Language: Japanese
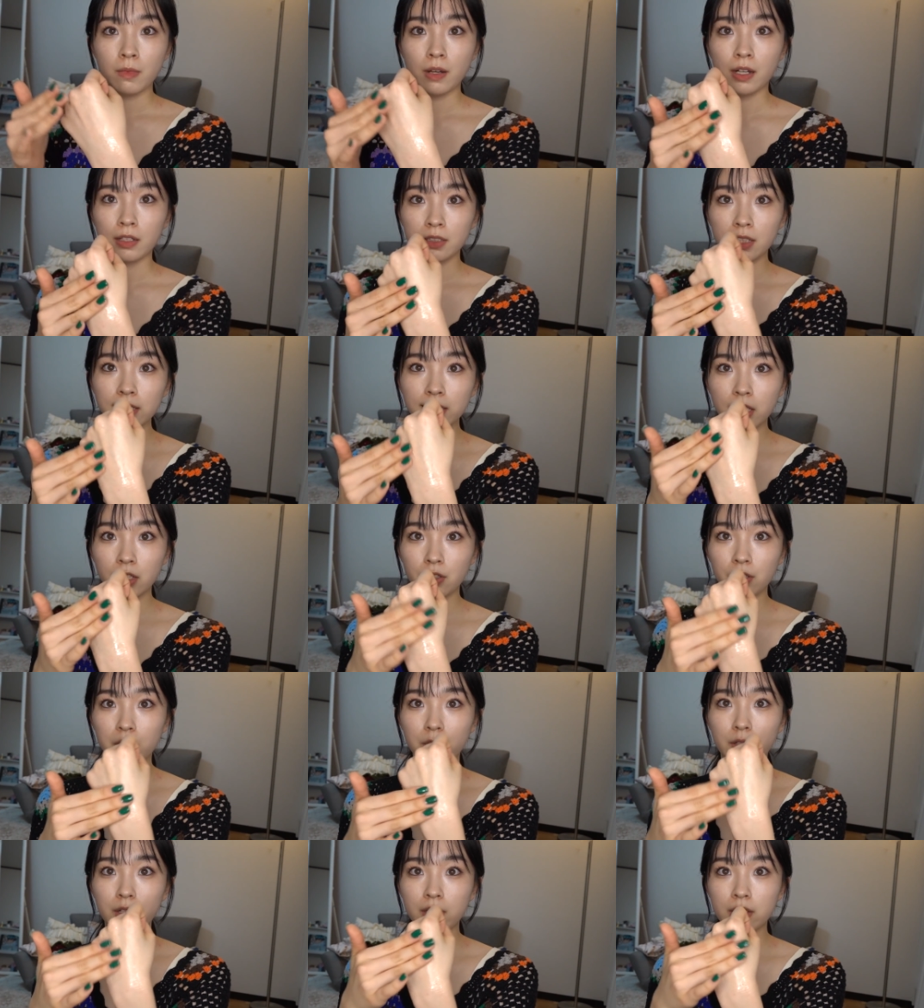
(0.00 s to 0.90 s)
まあ、出した
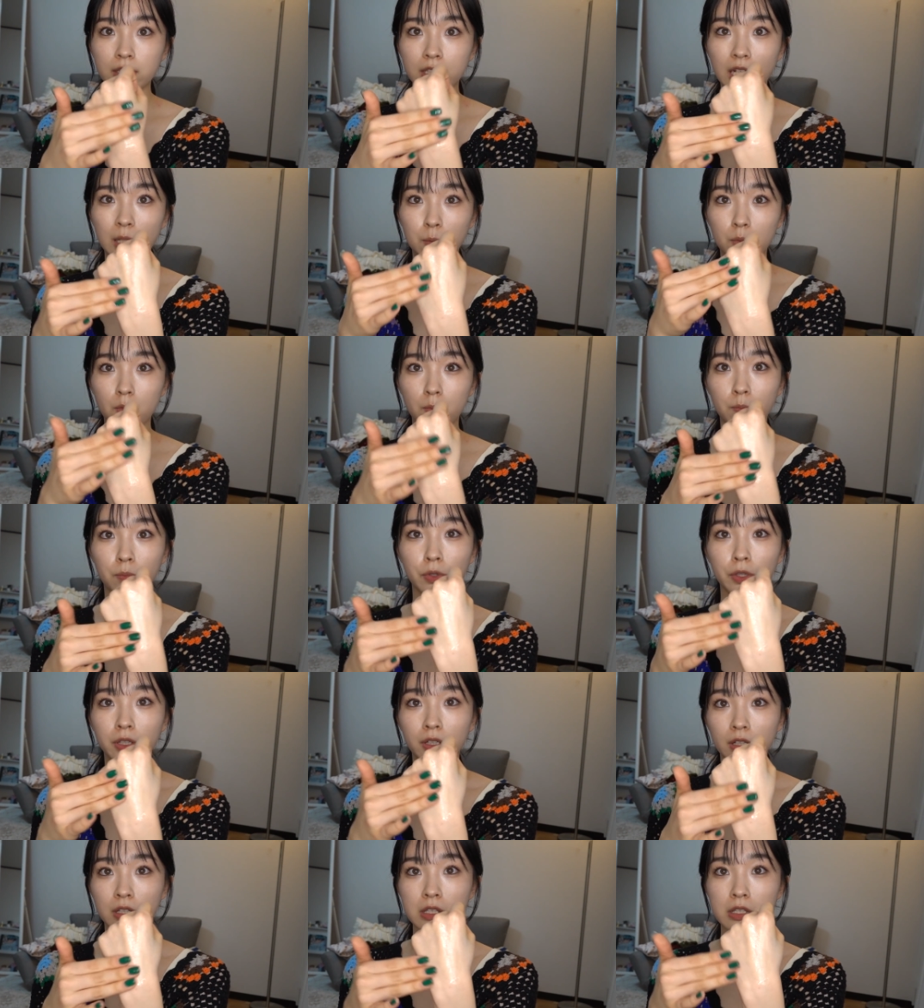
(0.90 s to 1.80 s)
時はクリームっぽ
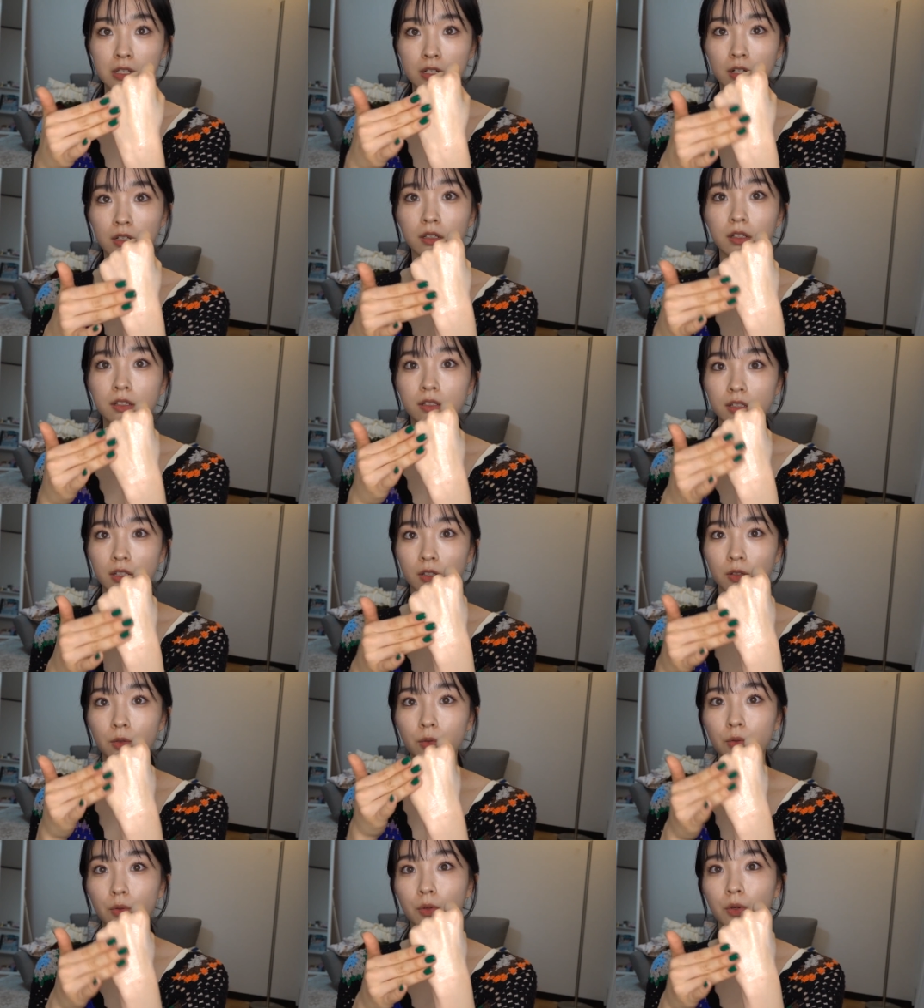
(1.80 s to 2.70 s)
い感じなんですけ
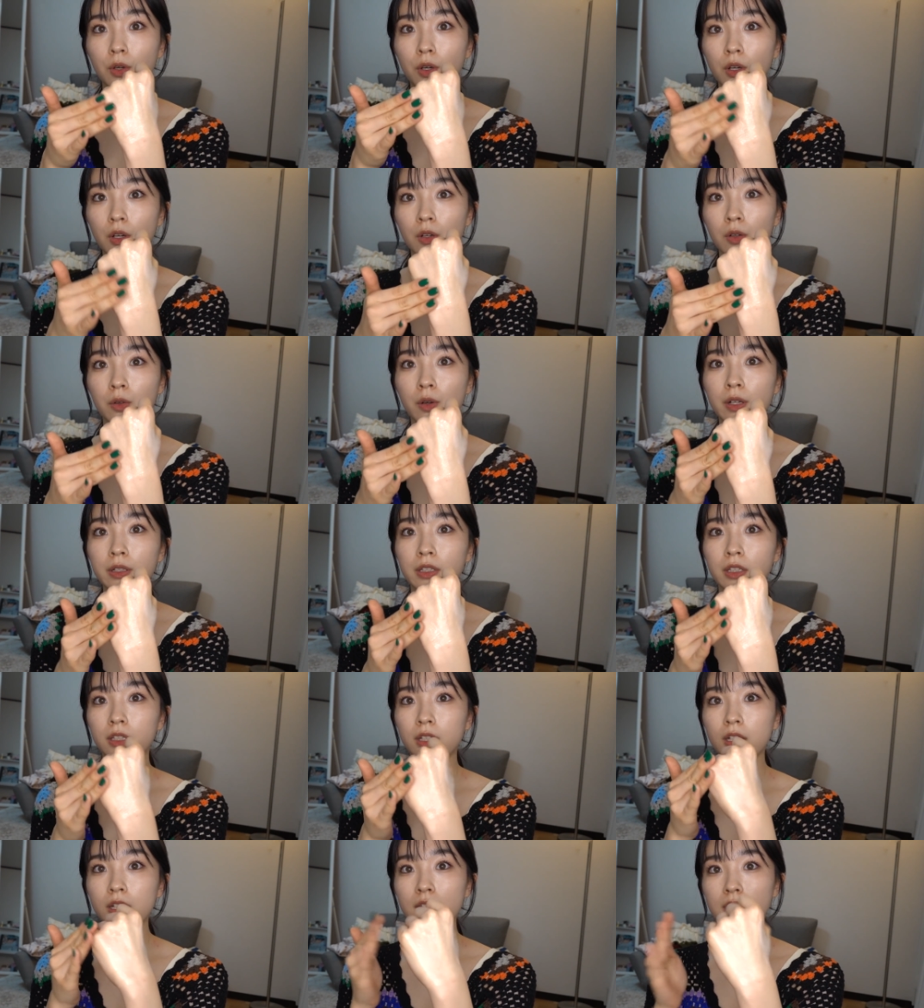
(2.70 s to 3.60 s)
ど、こうやっ
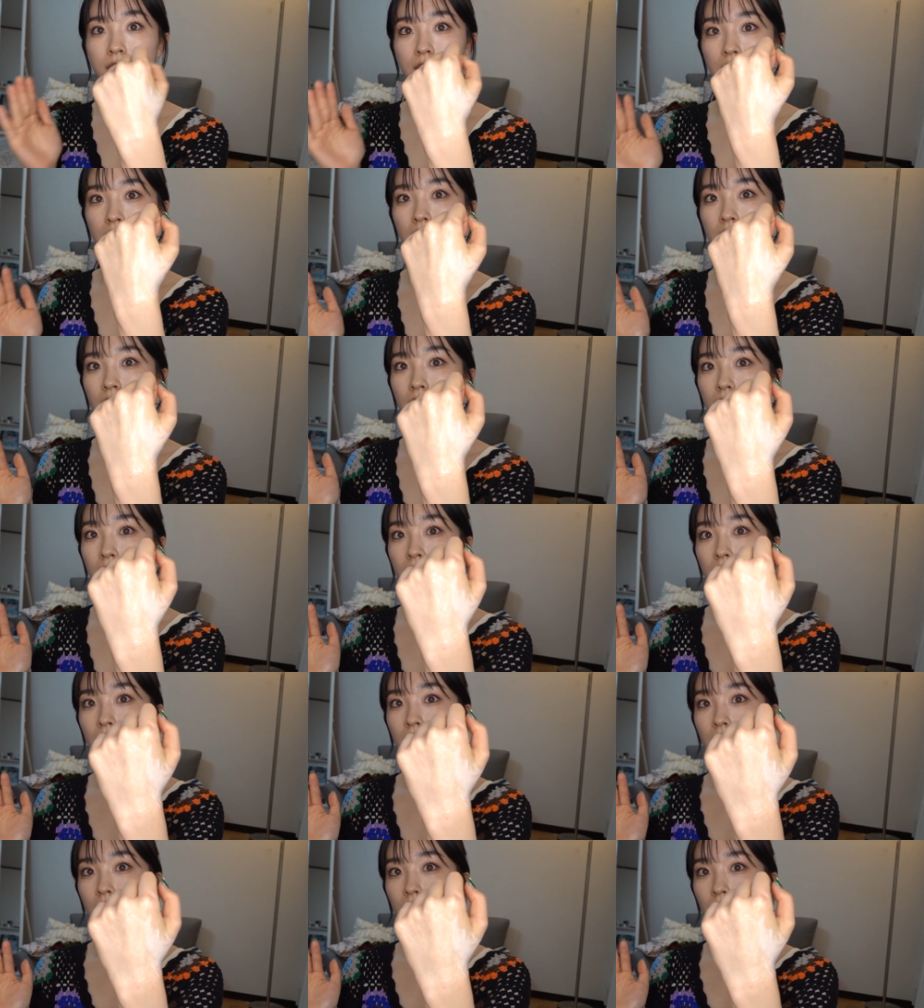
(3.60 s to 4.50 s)
て出して、
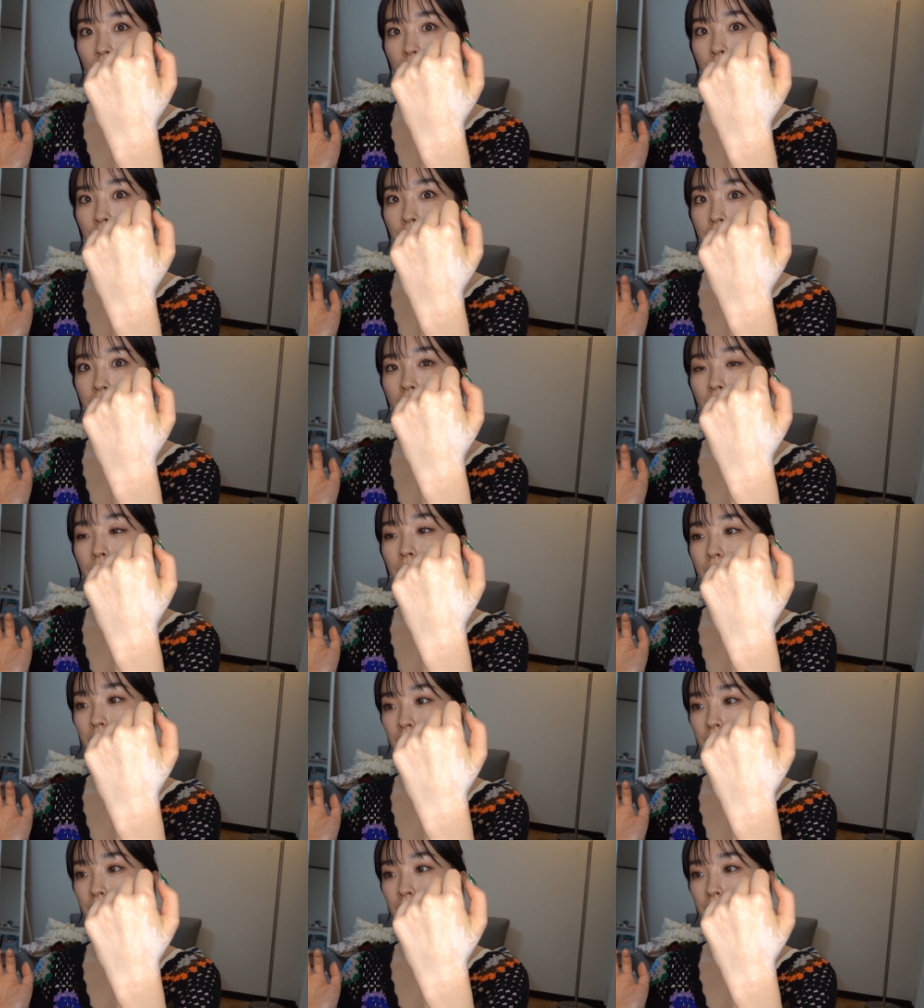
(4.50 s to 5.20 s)
置いてお